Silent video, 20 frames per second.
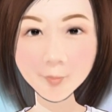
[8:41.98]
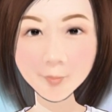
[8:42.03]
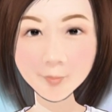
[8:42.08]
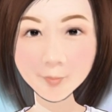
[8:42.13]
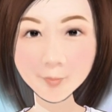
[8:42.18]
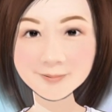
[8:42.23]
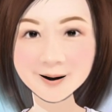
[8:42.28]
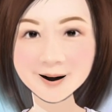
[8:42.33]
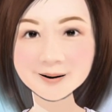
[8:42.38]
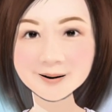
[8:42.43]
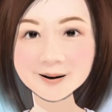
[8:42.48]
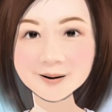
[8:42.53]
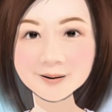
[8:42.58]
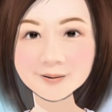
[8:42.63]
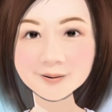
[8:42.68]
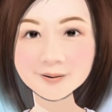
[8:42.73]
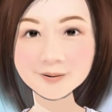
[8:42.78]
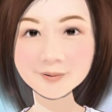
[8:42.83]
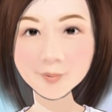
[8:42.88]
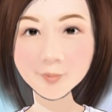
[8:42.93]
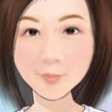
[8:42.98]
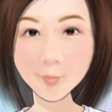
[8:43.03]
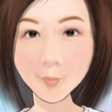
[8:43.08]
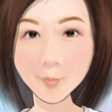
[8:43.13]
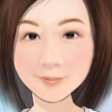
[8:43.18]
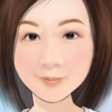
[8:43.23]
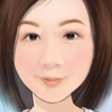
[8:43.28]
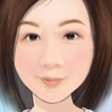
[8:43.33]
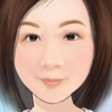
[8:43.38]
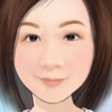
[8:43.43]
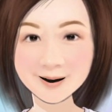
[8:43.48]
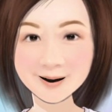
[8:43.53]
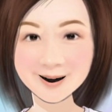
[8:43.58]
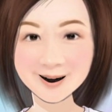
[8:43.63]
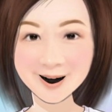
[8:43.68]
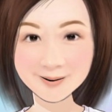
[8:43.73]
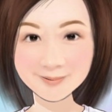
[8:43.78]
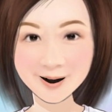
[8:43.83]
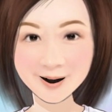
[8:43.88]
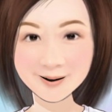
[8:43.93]
过度延期使用除了容
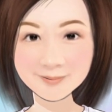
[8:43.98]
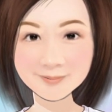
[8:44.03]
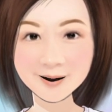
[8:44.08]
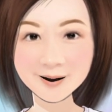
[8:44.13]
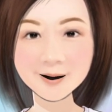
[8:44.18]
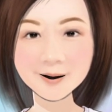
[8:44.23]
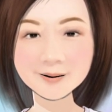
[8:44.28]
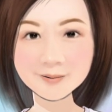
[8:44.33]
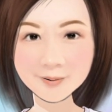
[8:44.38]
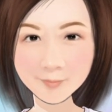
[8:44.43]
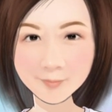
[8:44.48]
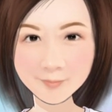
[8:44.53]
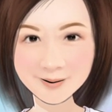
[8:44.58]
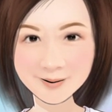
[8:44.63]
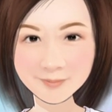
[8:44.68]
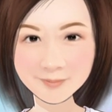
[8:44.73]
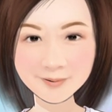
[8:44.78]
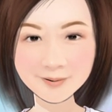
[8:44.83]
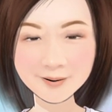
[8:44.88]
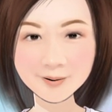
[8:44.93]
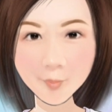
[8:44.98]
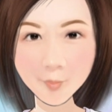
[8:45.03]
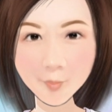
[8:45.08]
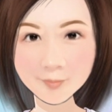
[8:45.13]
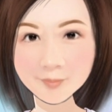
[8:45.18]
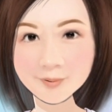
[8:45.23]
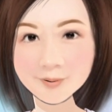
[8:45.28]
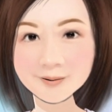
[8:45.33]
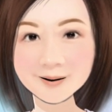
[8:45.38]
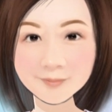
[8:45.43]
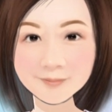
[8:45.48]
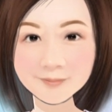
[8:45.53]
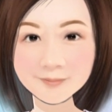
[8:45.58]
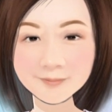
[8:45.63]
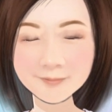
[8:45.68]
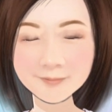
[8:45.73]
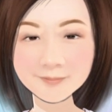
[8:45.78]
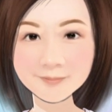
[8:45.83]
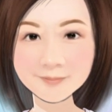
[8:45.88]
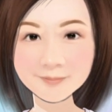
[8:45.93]
易感染，也会降低控制的
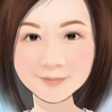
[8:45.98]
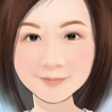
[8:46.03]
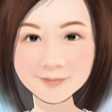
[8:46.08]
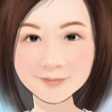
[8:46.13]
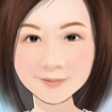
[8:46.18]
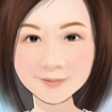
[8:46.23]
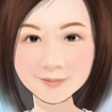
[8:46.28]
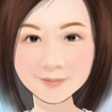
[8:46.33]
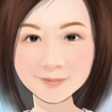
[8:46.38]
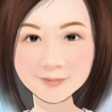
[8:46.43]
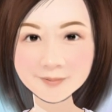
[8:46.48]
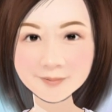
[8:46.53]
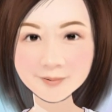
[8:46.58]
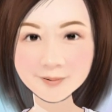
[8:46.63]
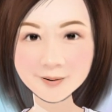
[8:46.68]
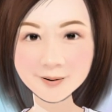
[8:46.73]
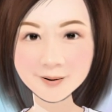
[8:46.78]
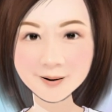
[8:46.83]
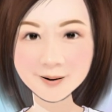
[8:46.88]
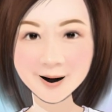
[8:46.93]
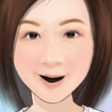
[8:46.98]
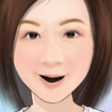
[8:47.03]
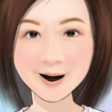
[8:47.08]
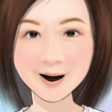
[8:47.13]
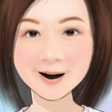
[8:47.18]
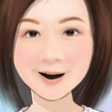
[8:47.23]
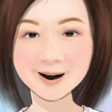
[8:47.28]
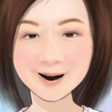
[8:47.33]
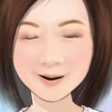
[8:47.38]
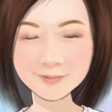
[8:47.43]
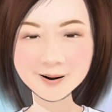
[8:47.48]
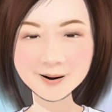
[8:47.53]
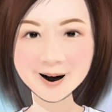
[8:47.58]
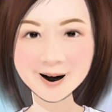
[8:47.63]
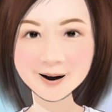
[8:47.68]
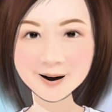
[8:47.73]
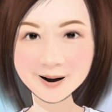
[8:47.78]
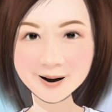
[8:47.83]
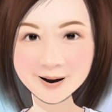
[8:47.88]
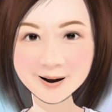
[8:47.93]
效果。镜
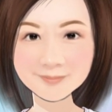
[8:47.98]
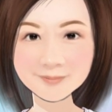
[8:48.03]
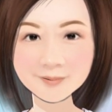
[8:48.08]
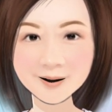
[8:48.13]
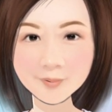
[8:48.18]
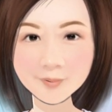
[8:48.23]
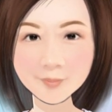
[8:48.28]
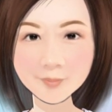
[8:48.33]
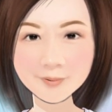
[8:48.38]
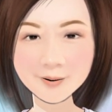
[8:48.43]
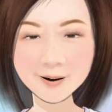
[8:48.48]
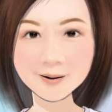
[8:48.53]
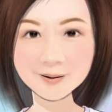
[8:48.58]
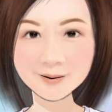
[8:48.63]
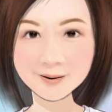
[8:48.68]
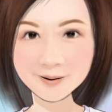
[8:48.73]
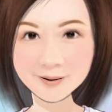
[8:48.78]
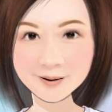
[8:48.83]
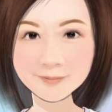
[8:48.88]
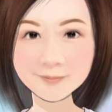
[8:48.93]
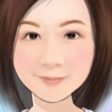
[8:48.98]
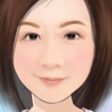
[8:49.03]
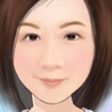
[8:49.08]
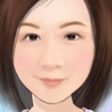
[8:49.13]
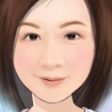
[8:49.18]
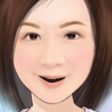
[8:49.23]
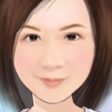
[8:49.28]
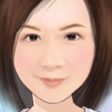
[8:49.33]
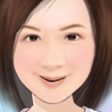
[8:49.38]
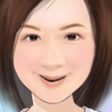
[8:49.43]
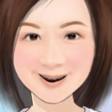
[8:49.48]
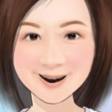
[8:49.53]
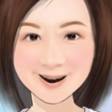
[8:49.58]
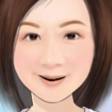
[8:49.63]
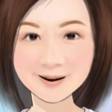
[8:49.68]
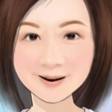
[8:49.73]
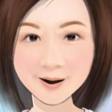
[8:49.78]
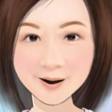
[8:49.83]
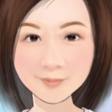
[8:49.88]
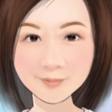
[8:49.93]
片清洁费用也是一笔不小的
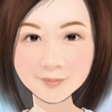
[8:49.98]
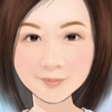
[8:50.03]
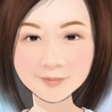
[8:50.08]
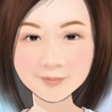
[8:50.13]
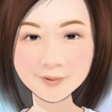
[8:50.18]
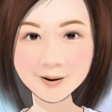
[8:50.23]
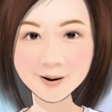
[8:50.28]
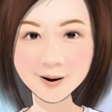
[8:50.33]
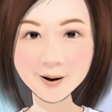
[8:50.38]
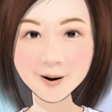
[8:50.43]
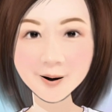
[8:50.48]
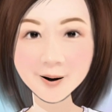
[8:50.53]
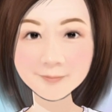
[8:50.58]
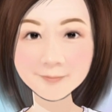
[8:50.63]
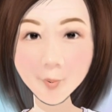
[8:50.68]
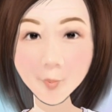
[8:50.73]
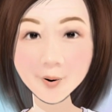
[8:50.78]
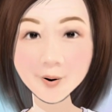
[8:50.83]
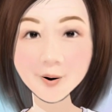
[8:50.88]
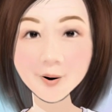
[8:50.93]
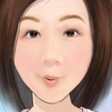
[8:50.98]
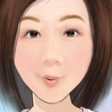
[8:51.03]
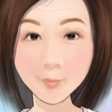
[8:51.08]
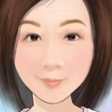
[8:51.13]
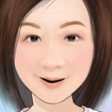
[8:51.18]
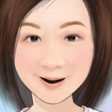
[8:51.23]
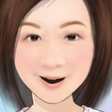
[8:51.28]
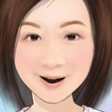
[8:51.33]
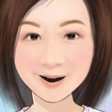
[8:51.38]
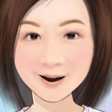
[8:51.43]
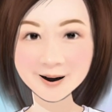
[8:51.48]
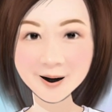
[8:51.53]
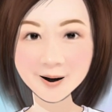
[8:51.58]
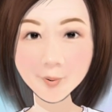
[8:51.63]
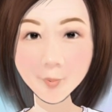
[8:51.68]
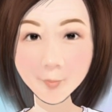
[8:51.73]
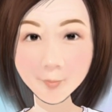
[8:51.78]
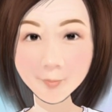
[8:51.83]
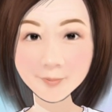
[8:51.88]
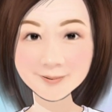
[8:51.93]
开销，包括护理液、
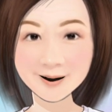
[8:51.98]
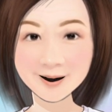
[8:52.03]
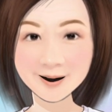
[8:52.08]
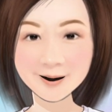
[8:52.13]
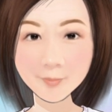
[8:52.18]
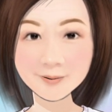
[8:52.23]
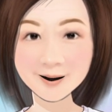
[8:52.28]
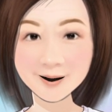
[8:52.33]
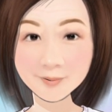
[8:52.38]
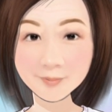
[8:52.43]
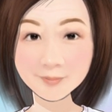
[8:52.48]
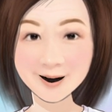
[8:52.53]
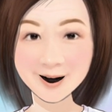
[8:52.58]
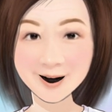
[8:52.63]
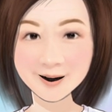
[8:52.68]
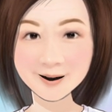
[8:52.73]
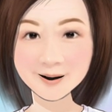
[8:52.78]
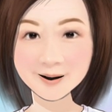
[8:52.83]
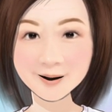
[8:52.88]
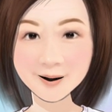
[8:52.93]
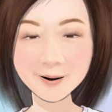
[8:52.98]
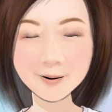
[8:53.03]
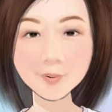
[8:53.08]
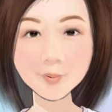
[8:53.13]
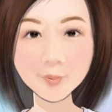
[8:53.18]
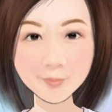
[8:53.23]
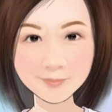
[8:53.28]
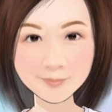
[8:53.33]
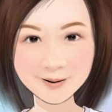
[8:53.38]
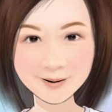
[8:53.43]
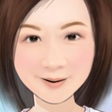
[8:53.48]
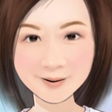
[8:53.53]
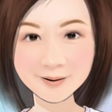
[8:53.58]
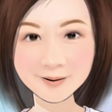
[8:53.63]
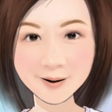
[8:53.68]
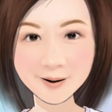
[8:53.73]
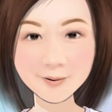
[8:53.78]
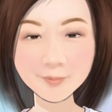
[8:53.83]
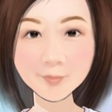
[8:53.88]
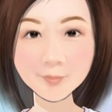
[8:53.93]
舒润液或人工泪液、冲洗
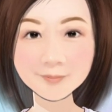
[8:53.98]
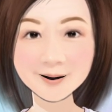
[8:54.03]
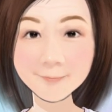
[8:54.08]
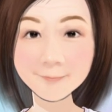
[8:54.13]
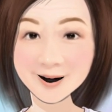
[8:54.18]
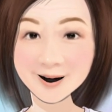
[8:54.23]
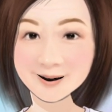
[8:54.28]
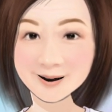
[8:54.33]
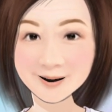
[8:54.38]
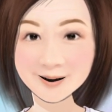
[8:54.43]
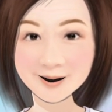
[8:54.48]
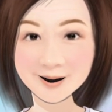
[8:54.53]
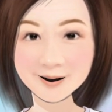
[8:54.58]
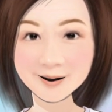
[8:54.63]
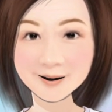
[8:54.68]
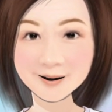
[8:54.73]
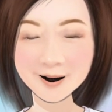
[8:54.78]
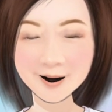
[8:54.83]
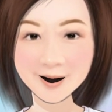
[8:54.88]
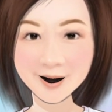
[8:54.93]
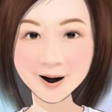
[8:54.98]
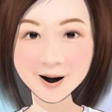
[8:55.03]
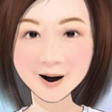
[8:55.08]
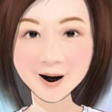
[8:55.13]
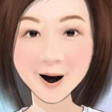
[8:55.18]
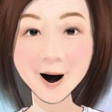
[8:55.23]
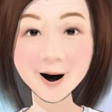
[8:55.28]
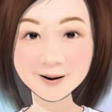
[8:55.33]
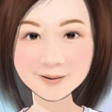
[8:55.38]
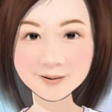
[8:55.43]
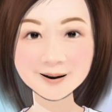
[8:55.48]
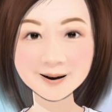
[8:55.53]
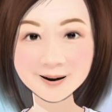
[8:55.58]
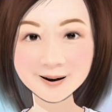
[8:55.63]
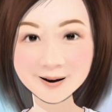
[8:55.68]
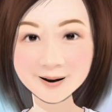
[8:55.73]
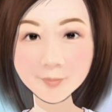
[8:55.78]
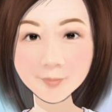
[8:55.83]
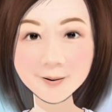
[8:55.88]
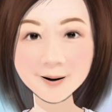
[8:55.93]
液、去蛋白清洁液，还要定
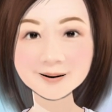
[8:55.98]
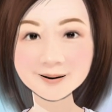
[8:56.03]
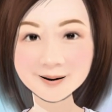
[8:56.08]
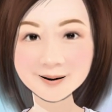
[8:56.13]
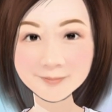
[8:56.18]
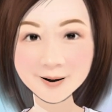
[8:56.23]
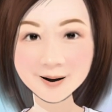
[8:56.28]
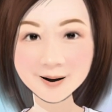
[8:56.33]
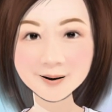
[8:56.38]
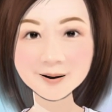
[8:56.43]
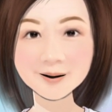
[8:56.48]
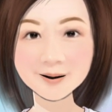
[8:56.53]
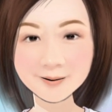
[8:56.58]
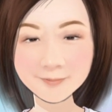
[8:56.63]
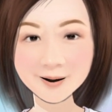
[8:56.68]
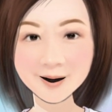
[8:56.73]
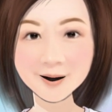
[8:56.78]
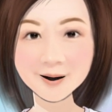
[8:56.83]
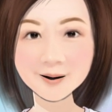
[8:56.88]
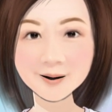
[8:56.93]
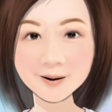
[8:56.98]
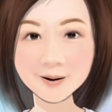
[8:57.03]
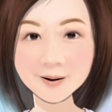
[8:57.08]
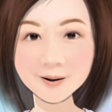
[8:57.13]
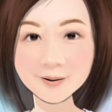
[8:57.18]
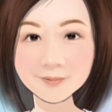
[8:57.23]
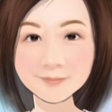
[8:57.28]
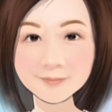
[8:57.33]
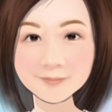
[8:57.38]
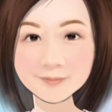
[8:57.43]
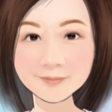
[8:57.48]
期换吸棒、镜片盒。